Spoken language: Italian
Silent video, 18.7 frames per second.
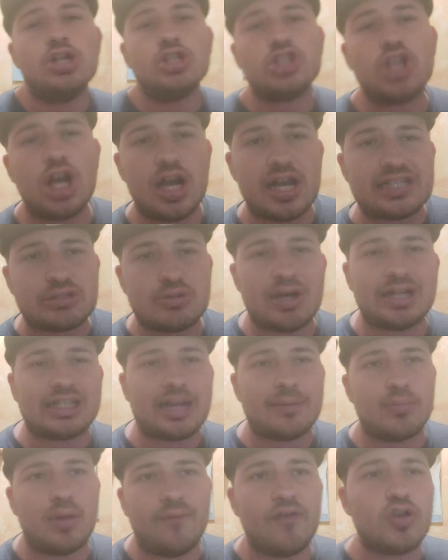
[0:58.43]
sono le squadre
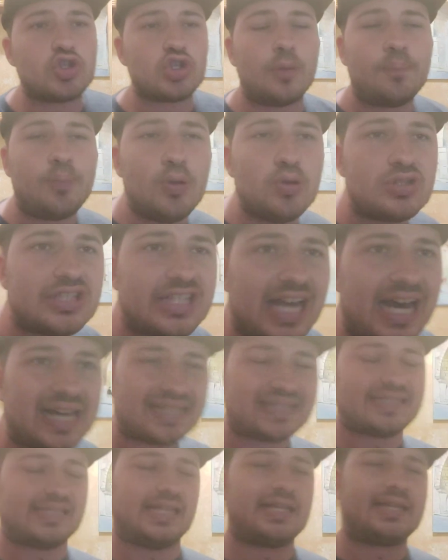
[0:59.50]
a mio avviso più
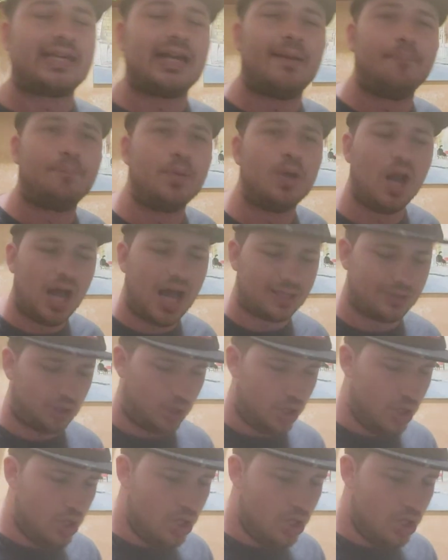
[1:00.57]
scarse del campionato.